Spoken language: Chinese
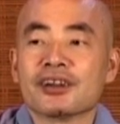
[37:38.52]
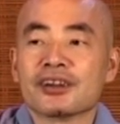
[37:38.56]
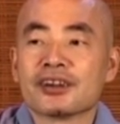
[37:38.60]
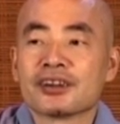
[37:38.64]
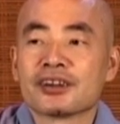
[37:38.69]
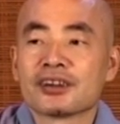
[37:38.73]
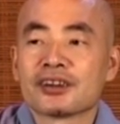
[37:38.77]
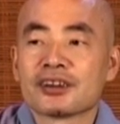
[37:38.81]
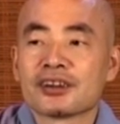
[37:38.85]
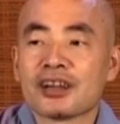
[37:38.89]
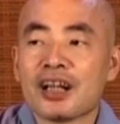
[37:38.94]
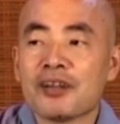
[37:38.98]

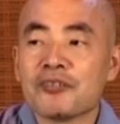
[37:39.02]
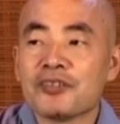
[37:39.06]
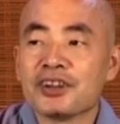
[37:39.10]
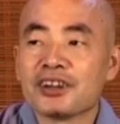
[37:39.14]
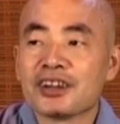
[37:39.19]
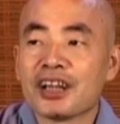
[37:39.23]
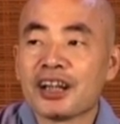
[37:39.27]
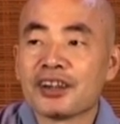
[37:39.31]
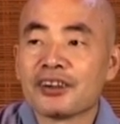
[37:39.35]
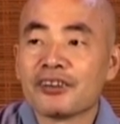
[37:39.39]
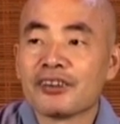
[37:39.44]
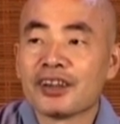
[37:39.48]
沙弥
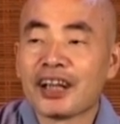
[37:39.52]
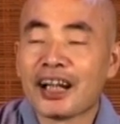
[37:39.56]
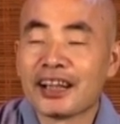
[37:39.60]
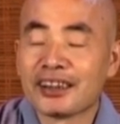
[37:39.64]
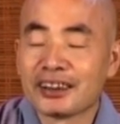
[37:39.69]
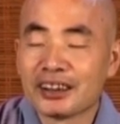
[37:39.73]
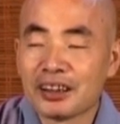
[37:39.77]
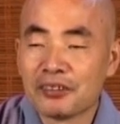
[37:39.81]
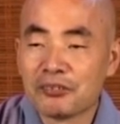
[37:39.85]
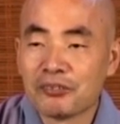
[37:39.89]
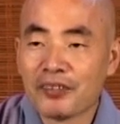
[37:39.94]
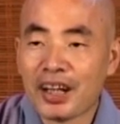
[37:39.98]
只要有
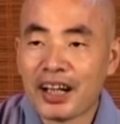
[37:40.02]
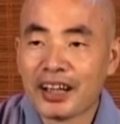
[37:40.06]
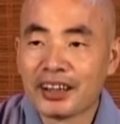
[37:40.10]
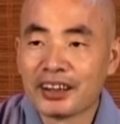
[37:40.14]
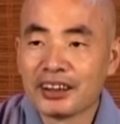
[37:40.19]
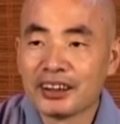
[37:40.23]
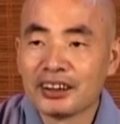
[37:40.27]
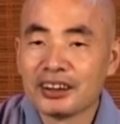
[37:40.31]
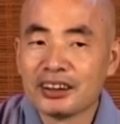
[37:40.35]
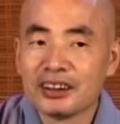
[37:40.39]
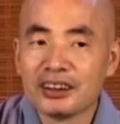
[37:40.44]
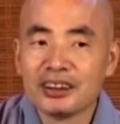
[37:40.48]
两件缦
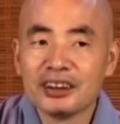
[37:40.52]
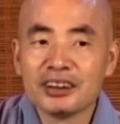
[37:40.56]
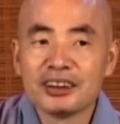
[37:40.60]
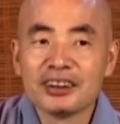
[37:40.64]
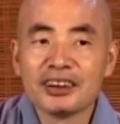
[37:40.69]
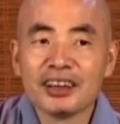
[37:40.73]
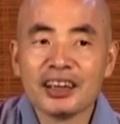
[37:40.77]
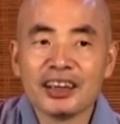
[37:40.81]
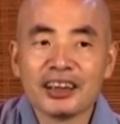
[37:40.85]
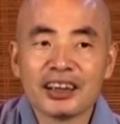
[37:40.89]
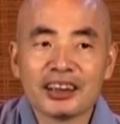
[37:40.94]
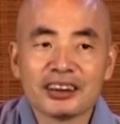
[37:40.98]
衣，一
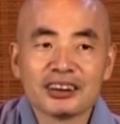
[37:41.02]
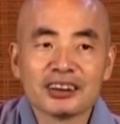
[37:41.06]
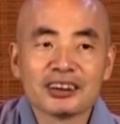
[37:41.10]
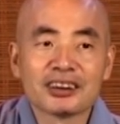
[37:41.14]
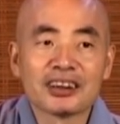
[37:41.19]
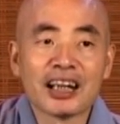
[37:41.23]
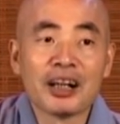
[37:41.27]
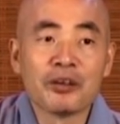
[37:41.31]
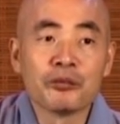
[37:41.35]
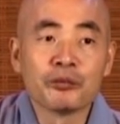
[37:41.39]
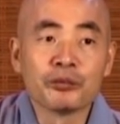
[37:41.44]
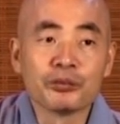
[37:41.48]
件呢是
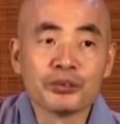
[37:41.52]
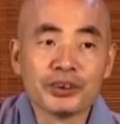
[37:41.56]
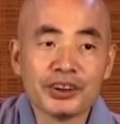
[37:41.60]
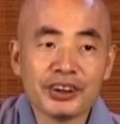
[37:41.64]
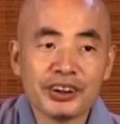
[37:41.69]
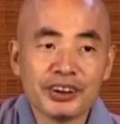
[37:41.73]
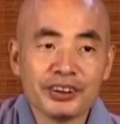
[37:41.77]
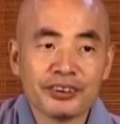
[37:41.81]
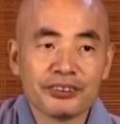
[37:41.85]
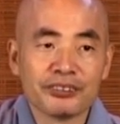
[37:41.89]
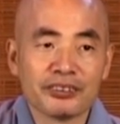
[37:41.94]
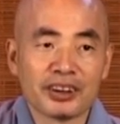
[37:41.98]
当五
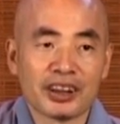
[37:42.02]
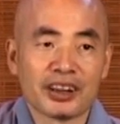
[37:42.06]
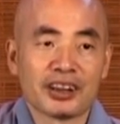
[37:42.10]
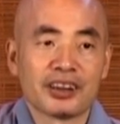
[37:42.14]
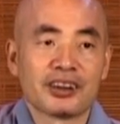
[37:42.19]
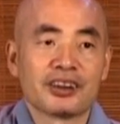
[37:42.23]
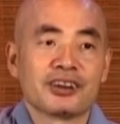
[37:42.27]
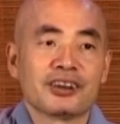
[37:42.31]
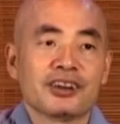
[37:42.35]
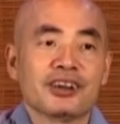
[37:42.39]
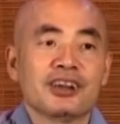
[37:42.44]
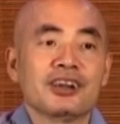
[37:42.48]
衣用的，
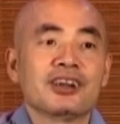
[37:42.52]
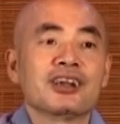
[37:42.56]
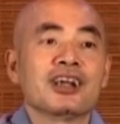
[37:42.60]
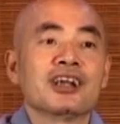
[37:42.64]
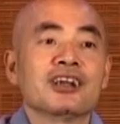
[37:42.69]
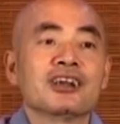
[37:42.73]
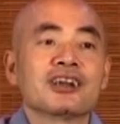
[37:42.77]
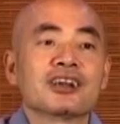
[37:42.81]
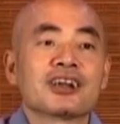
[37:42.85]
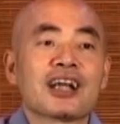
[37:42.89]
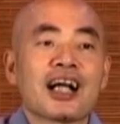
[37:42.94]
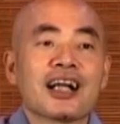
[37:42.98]
一
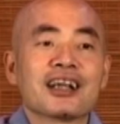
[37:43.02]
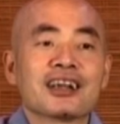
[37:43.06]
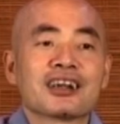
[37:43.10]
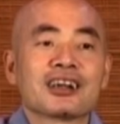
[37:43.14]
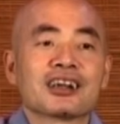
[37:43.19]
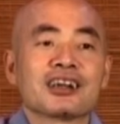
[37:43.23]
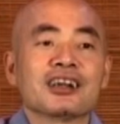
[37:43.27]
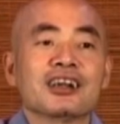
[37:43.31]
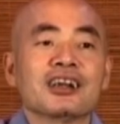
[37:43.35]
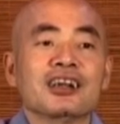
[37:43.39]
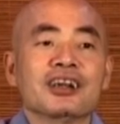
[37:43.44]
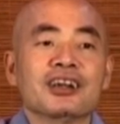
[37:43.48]
件是当
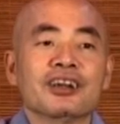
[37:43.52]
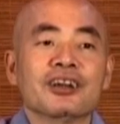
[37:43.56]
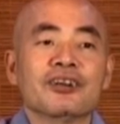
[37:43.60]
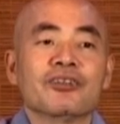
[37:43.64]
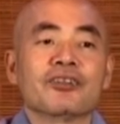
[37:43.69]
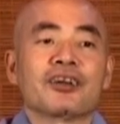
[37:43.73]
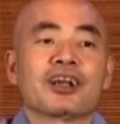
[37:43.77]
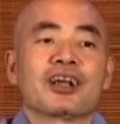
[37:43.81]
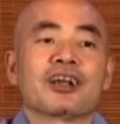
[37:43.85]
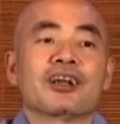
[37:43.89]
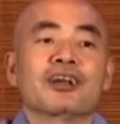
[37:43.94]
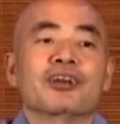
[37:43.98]
七衣
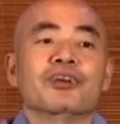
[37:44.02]
用的。